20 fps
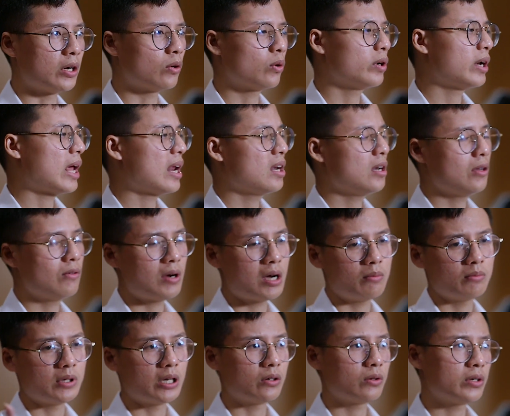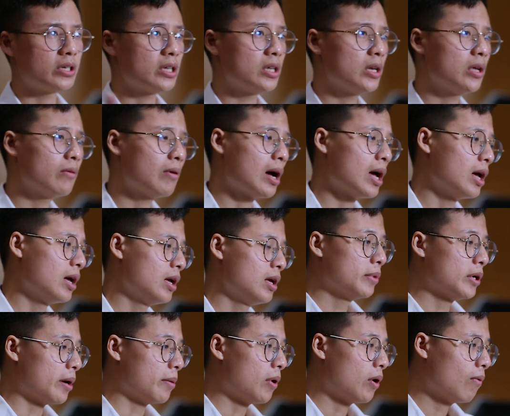เหมือนคนนั้นเลยว่ะเหมือนคนนี้เลยว่ะ
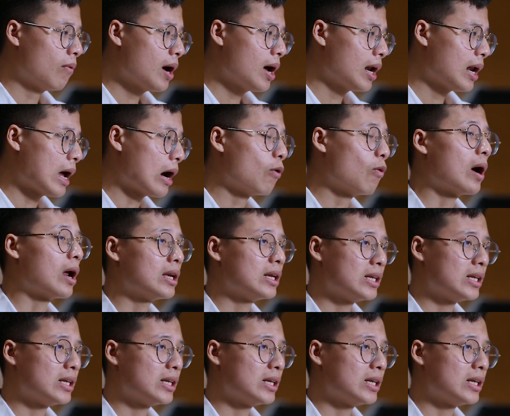มันเหมือนเพราะว่าเรา